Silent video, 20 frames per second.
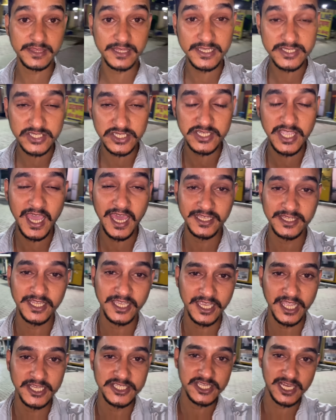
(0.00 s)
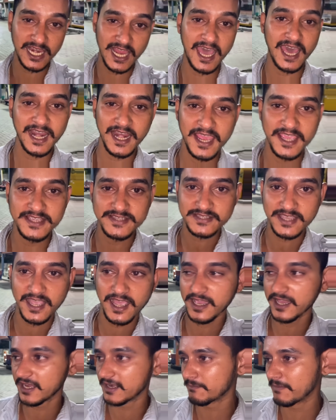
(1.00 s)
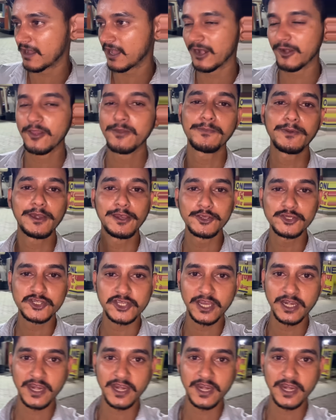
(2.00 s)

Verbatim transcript: दस हज़ार तक का चलान है इसका अगर मान लो पोल्यूशन